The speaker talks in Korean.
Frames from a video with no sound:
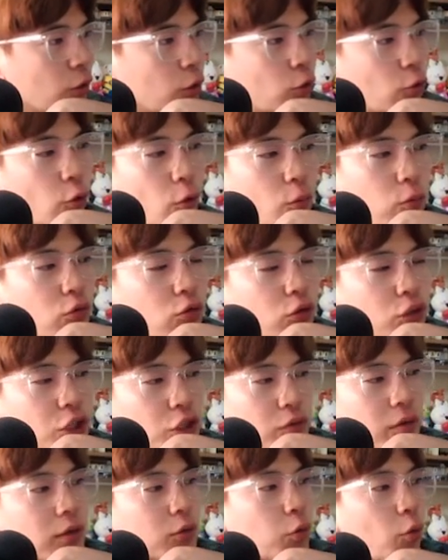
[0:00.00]

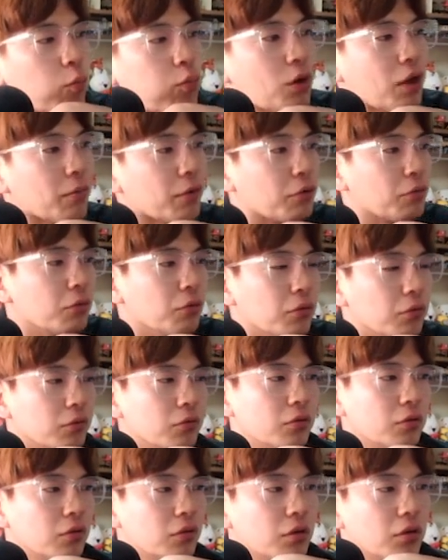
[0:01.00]
로브루치와 도플라밍고
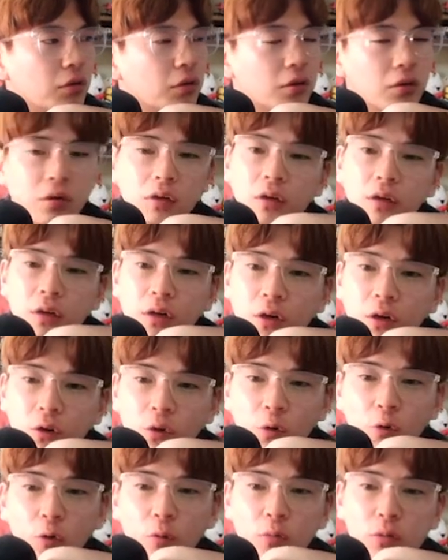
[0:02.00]

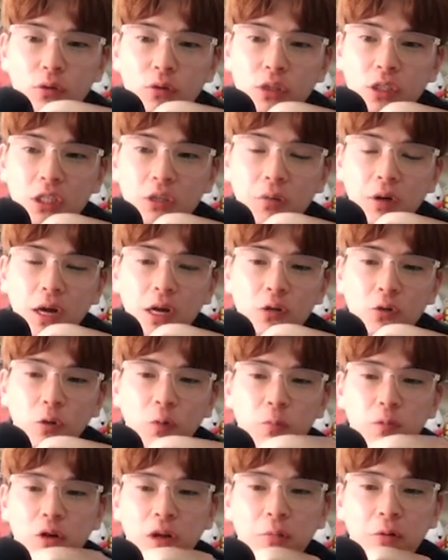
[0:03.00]
로브루치와
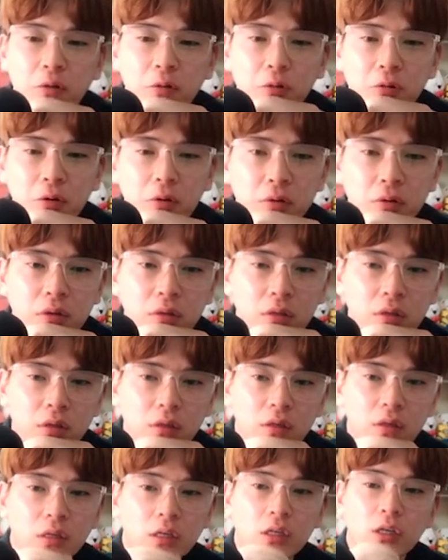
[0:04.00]
도플라밍고를
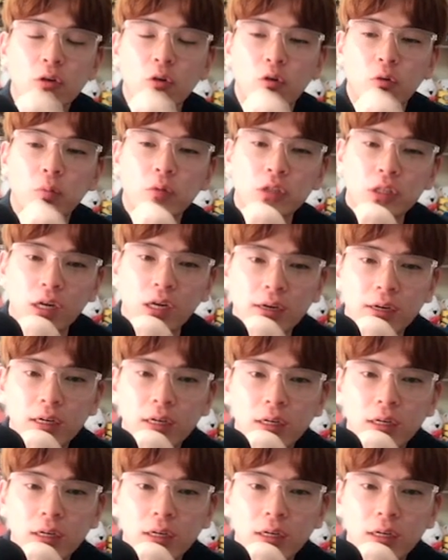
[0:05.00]
놓고 보자.